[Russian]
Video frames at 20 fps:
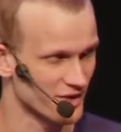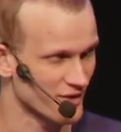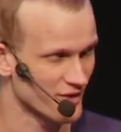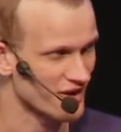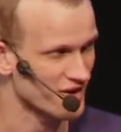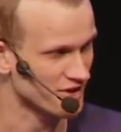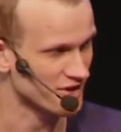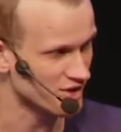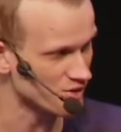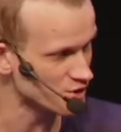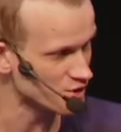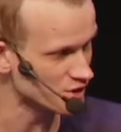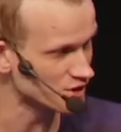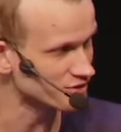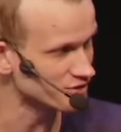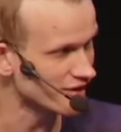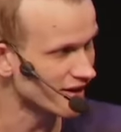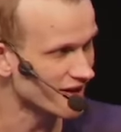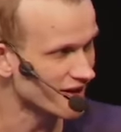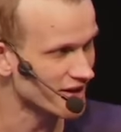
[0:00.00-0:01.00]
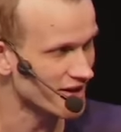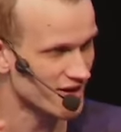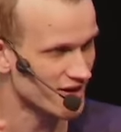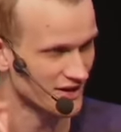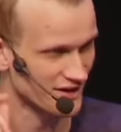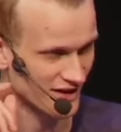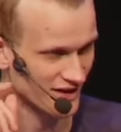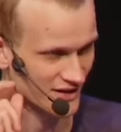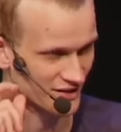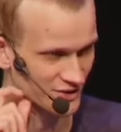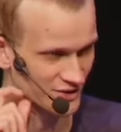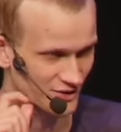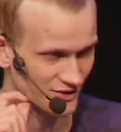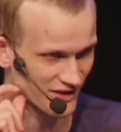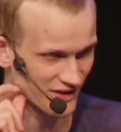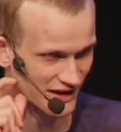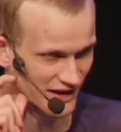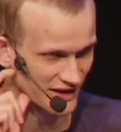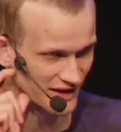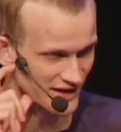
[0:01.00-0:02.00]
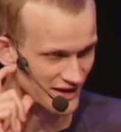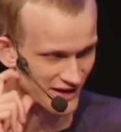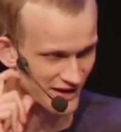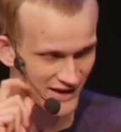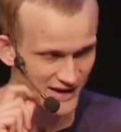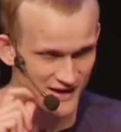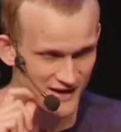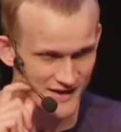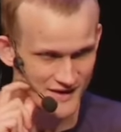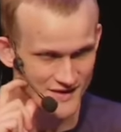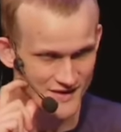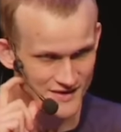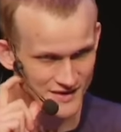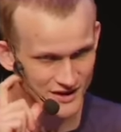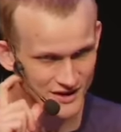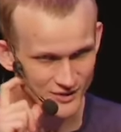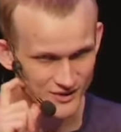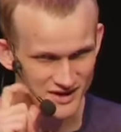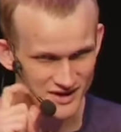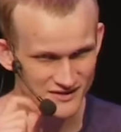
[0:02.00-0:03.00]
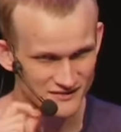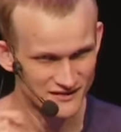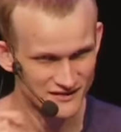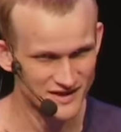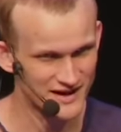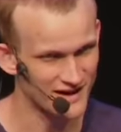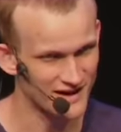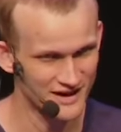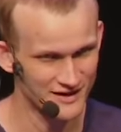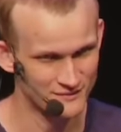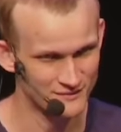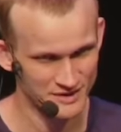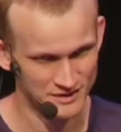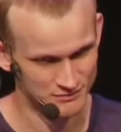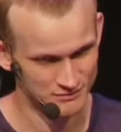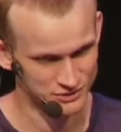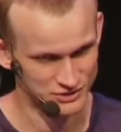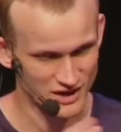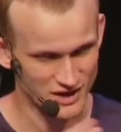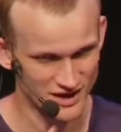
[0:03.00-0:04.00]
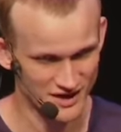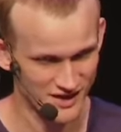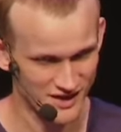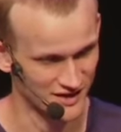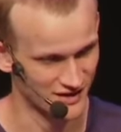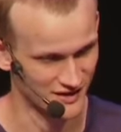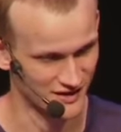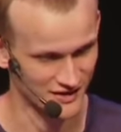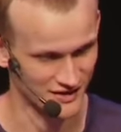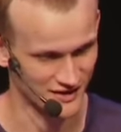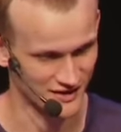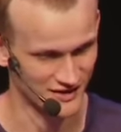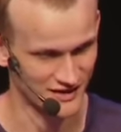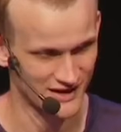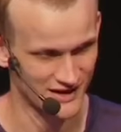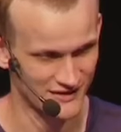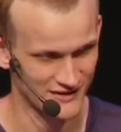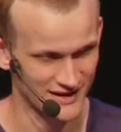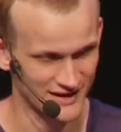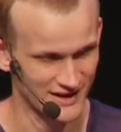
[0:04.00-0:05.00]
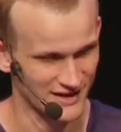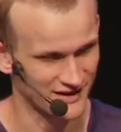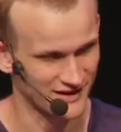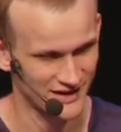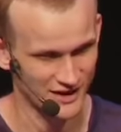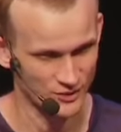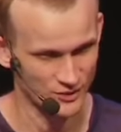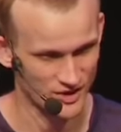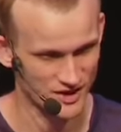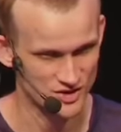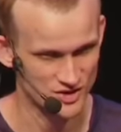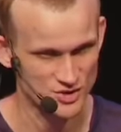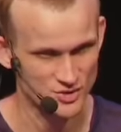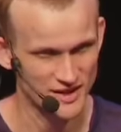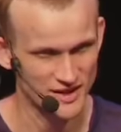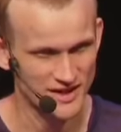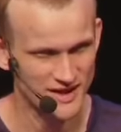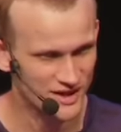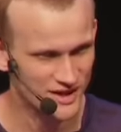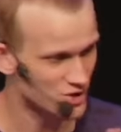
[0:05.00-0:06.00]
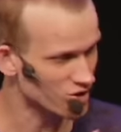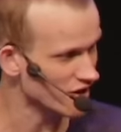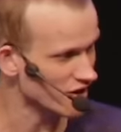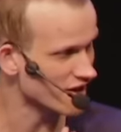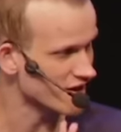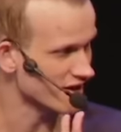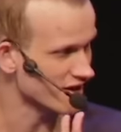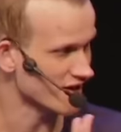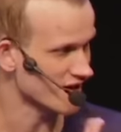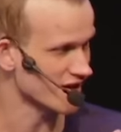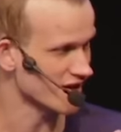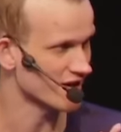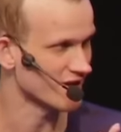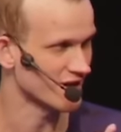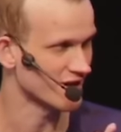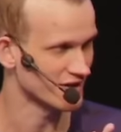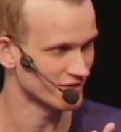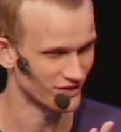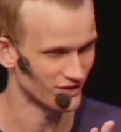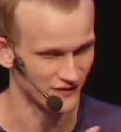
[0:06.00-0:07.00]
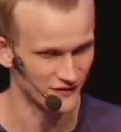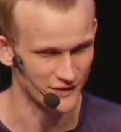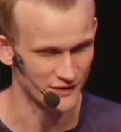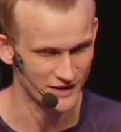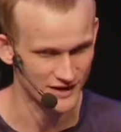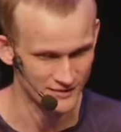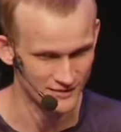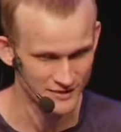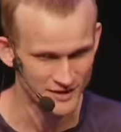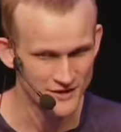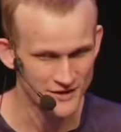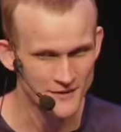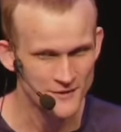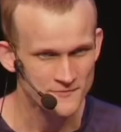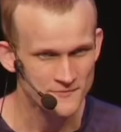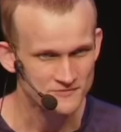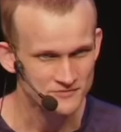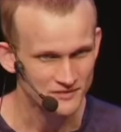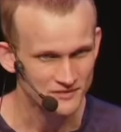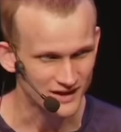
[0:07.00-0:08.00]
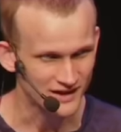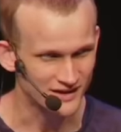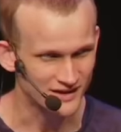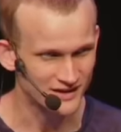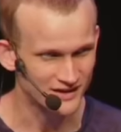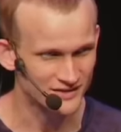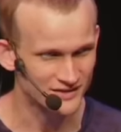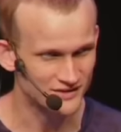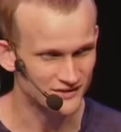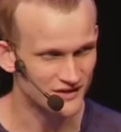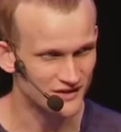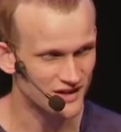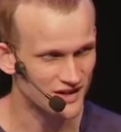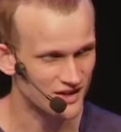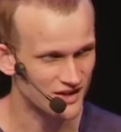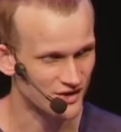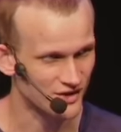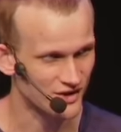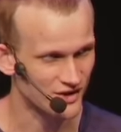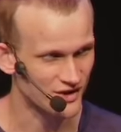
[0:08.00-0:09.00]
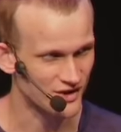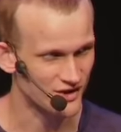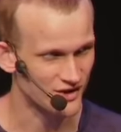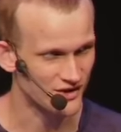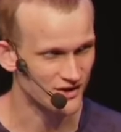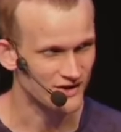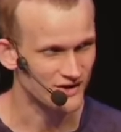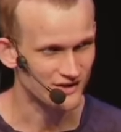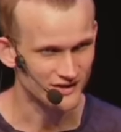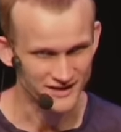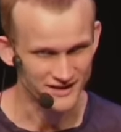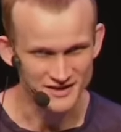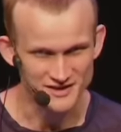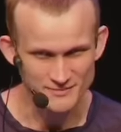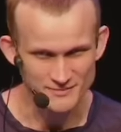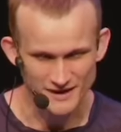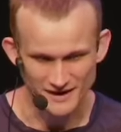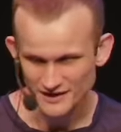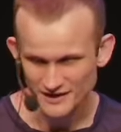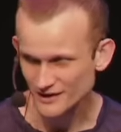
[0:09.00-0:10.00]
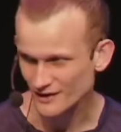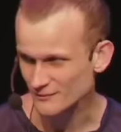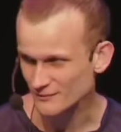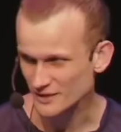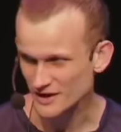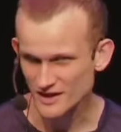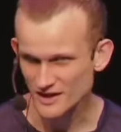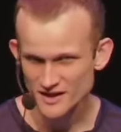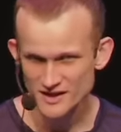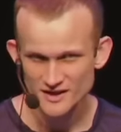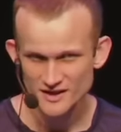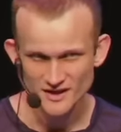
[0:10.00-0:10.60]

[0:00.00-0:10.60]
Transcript: по выполнению, которые определяют и управляют EVM, блоками, а также учетными записями и транзакциями со стороны эфира. И все это независимые компании.